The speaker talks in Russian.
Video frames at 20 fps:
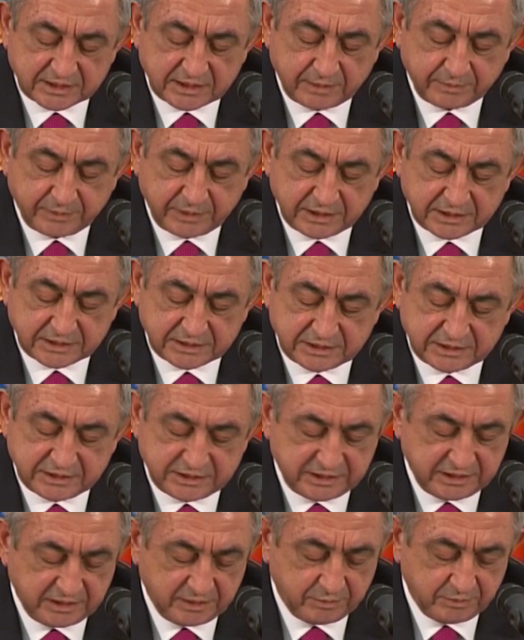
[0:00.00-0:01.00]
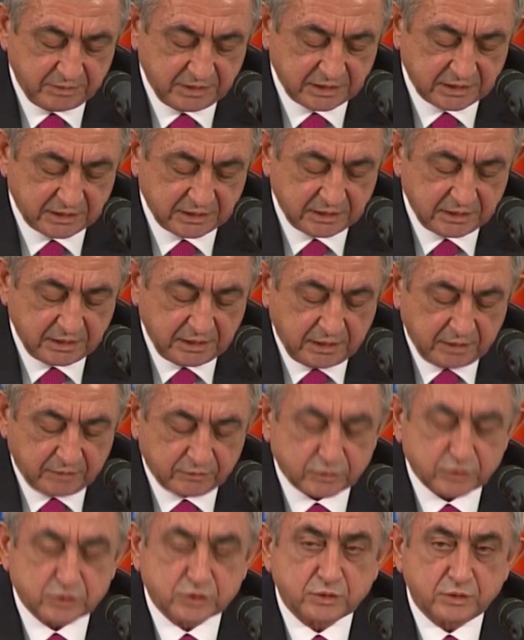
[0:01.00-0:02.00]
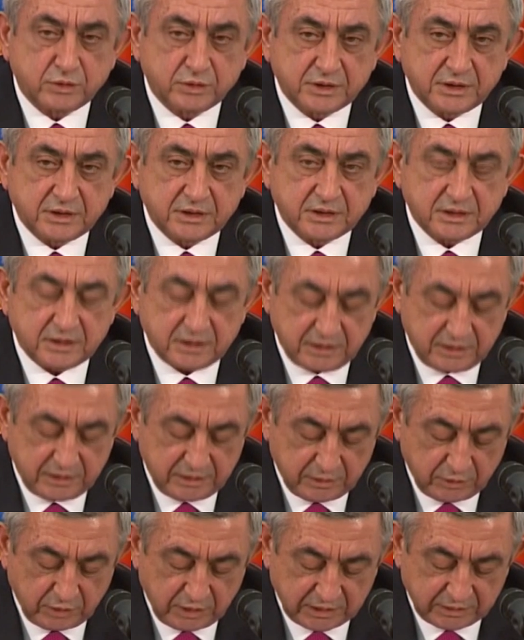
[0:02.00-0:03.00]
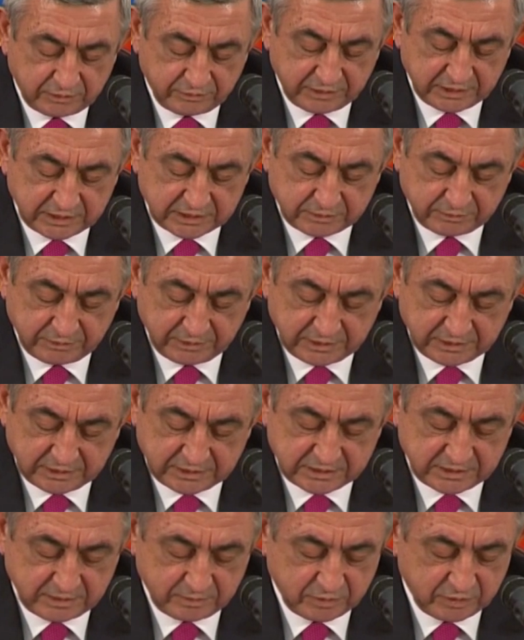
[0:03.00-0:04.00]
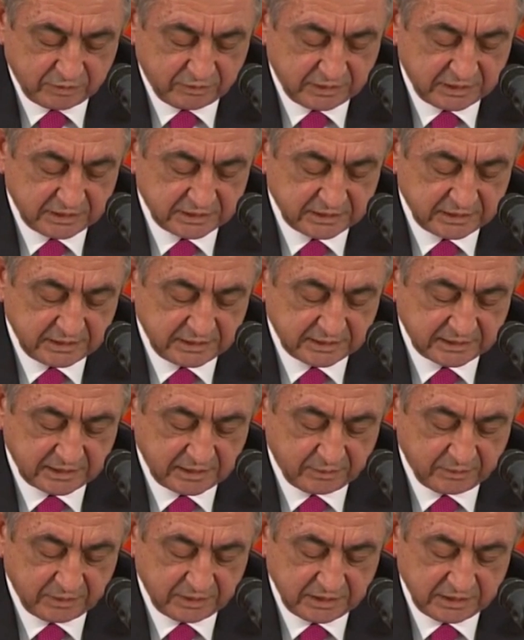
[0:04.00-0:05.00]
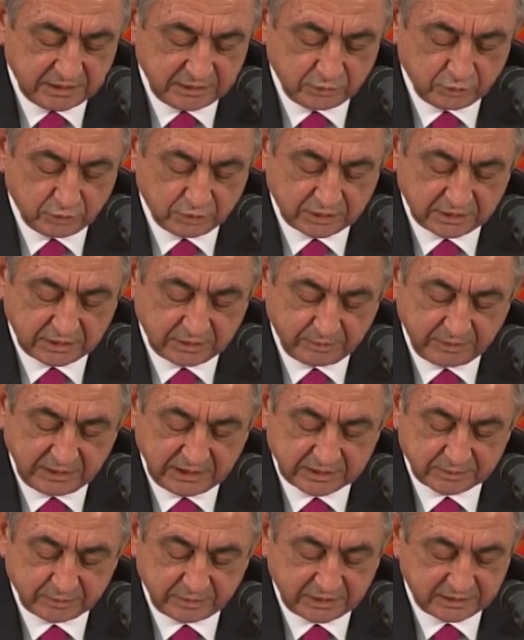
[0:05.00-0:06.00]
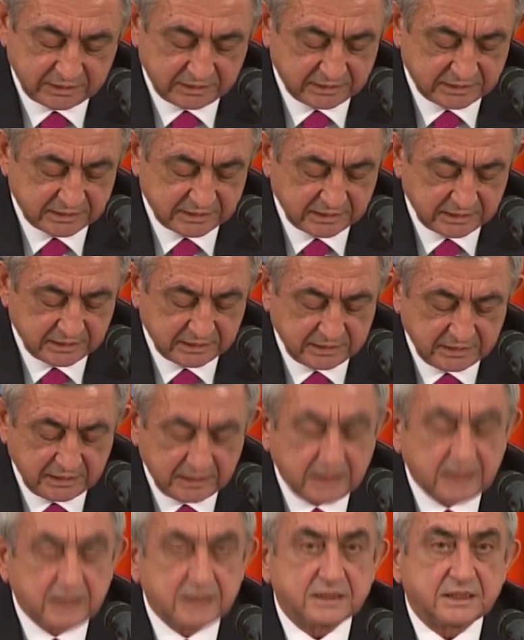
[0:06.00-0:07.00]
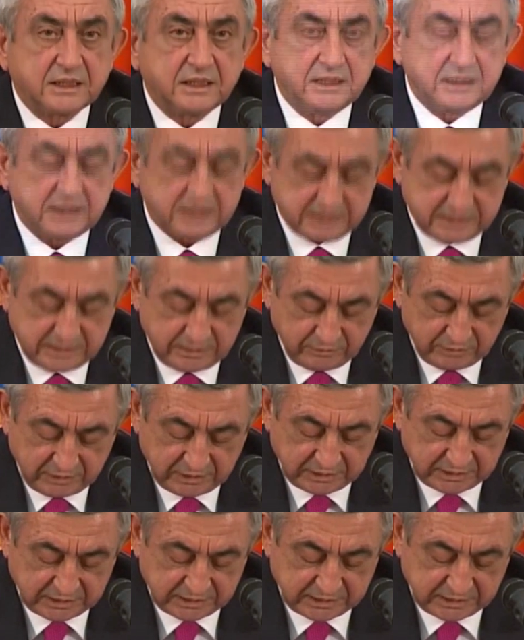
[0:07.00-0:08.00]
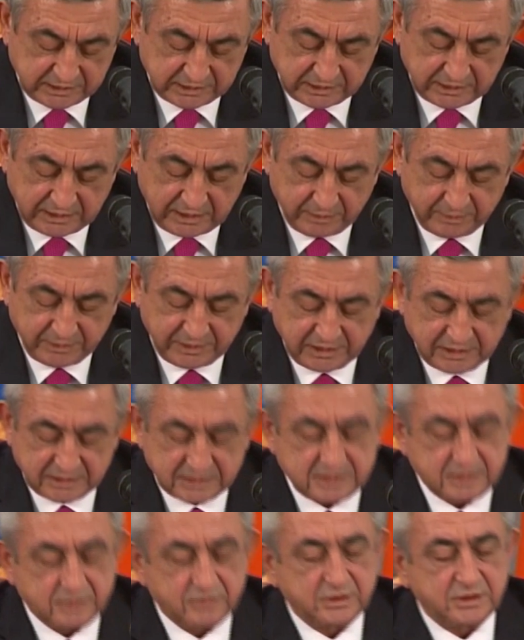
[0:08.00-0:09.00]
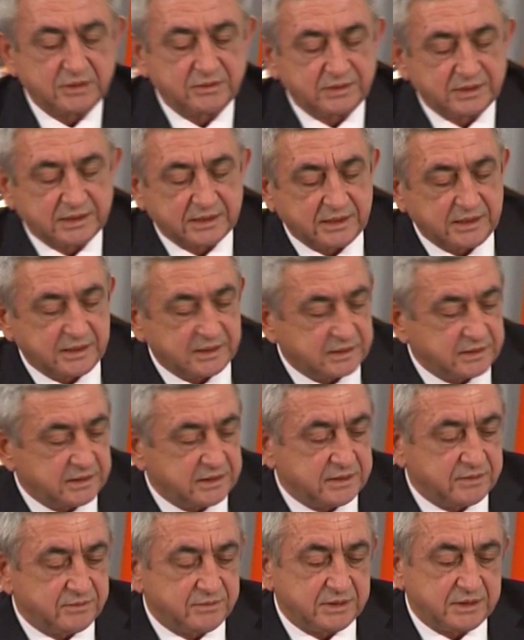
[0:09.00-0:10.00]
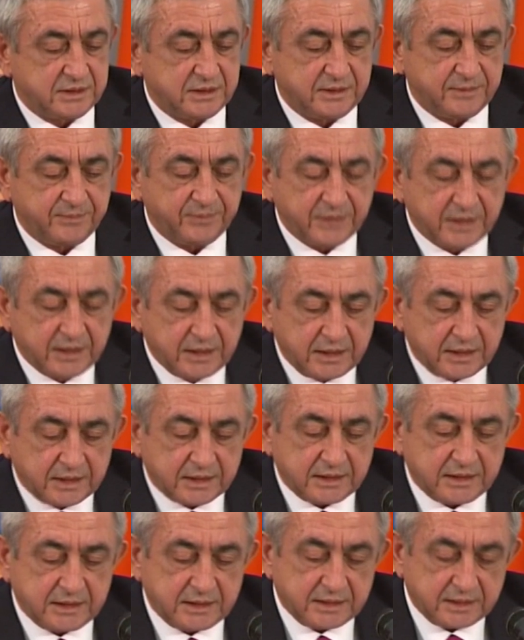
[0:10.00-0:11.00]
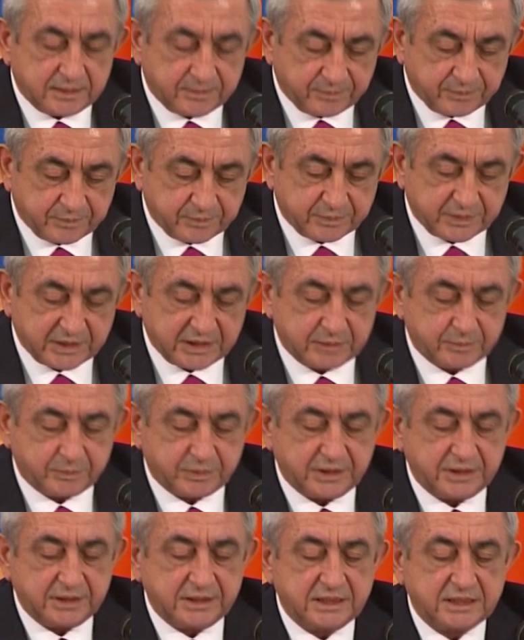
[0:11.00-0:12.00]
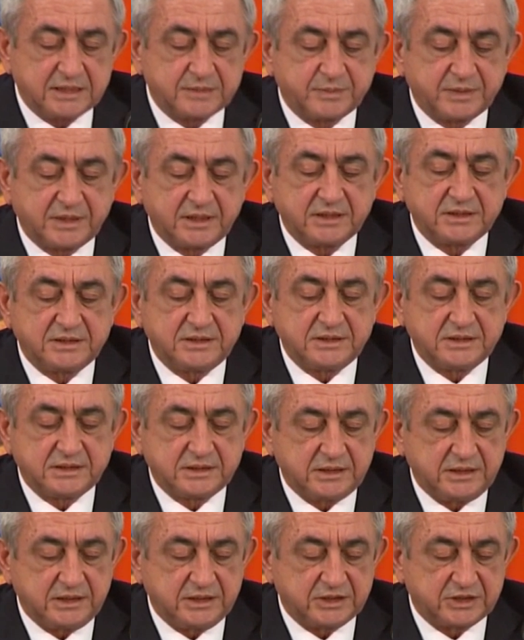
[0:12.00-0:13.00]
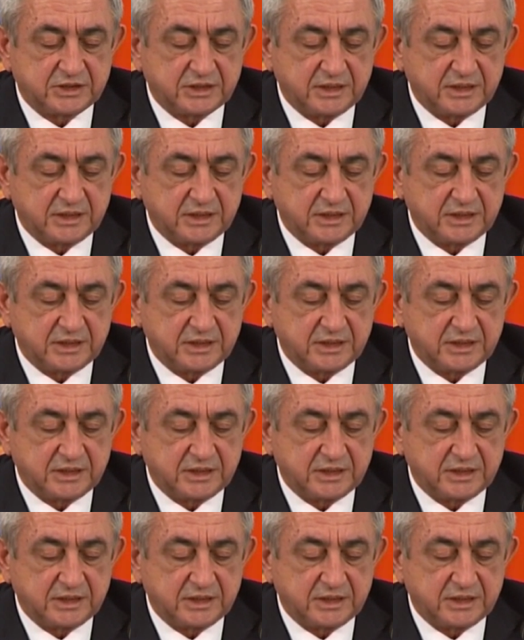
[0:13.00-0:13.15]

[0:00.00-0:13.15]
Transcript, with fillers: безопасности и мира в зоне ее ответственности. Мы выразили намерение укреплять потенциал коллективных сил оперативного реагирования – и предпринять практические